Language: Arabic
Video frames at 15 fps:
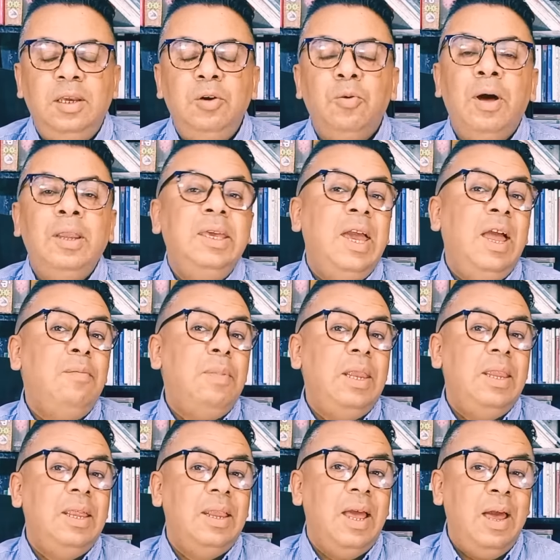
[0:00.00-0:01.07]
ايوان قال
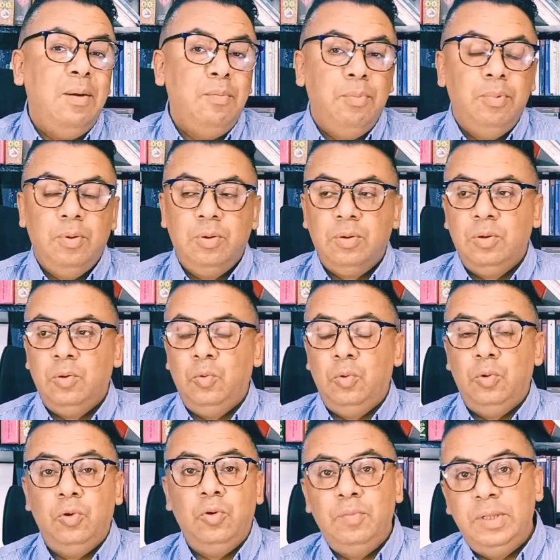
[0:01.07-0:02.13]
باللي الاب
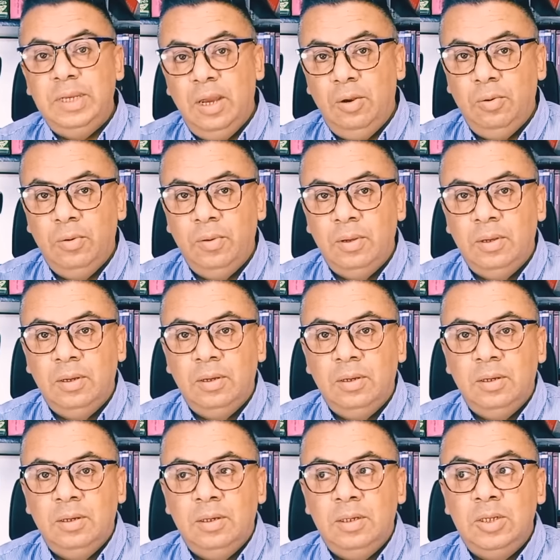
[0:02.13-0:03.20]
والام ديالو
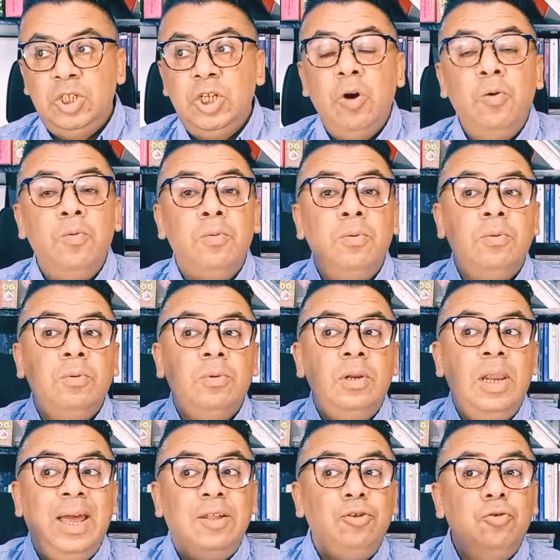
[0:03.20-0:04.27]
جاو
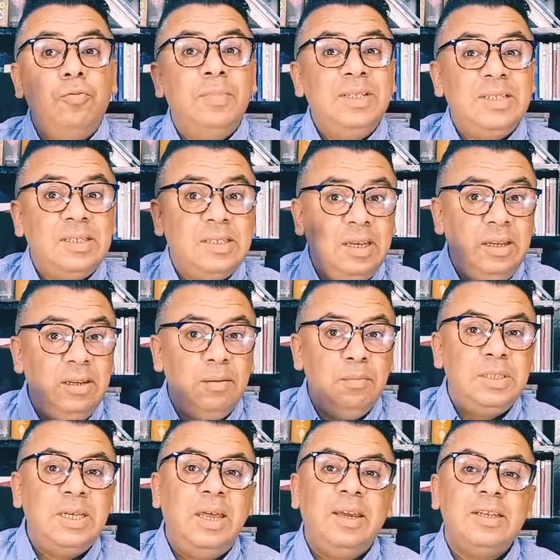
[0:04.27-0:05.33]
لعنده من الصين
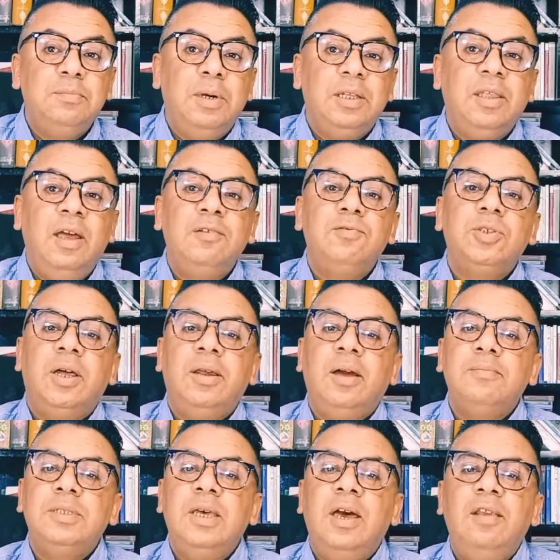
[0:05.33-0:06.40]
بتاريخ 17 شهر
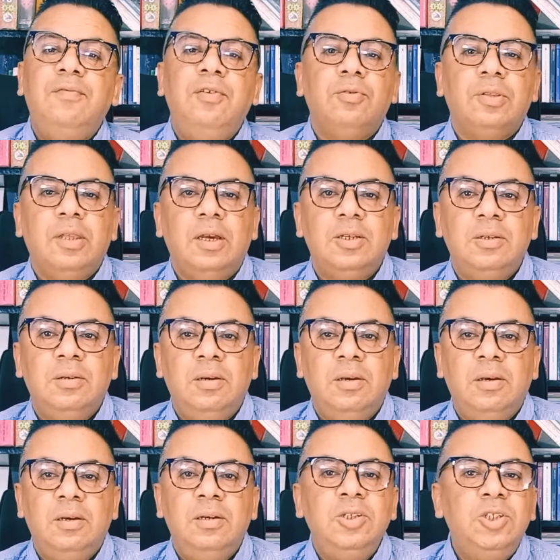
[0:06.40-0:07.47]
5 2012
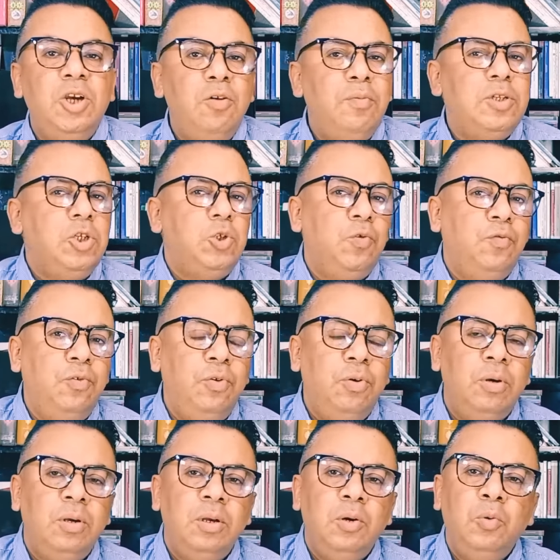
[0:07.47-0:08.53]
جاو باش
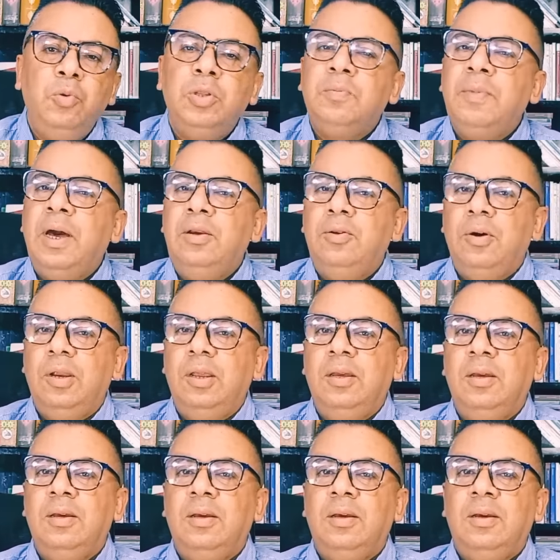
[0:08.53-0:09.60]
يشوفوه ويطمئنوا
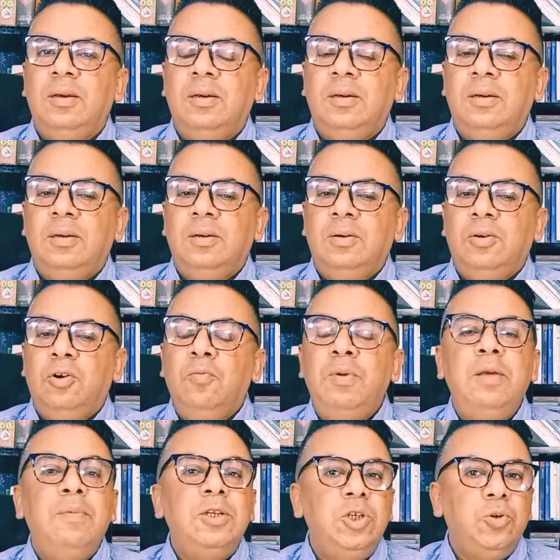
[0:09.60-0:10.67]
عليه
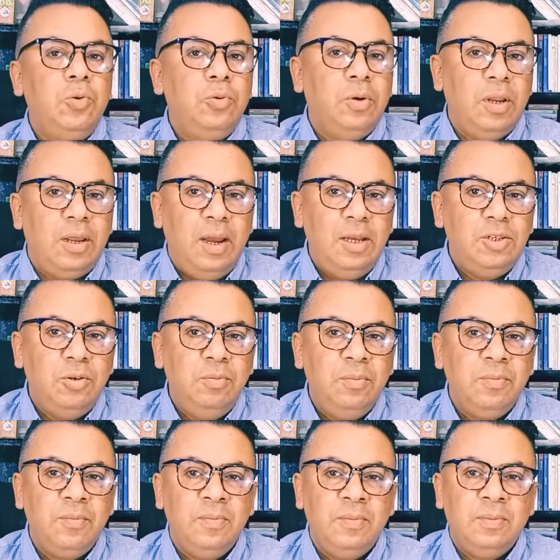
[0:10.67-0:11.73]
وباللي باش يكونوا على
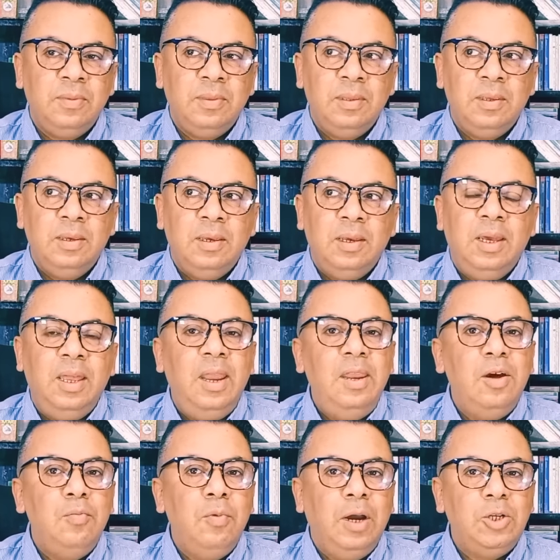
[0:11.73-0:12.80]
راحتهم كرا
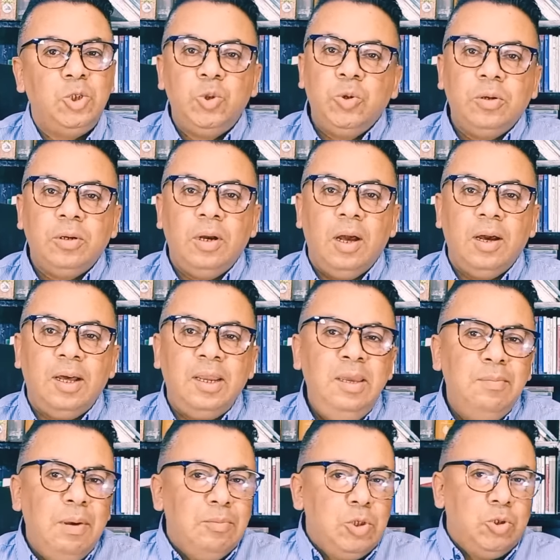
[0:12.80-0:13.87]
ليهم واحد الشقه
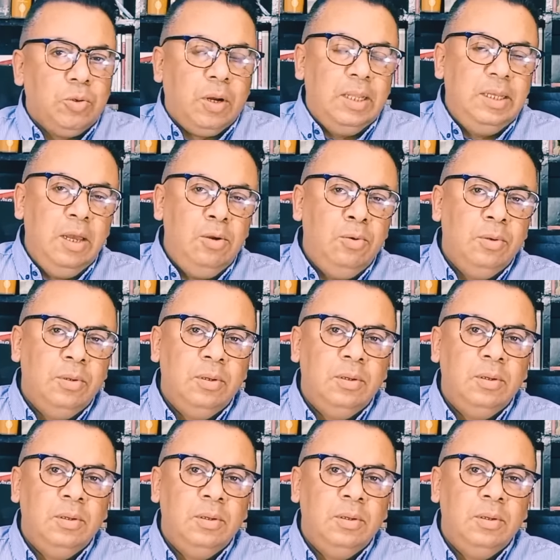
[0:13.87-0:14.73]
قريبه من الشقه ديالو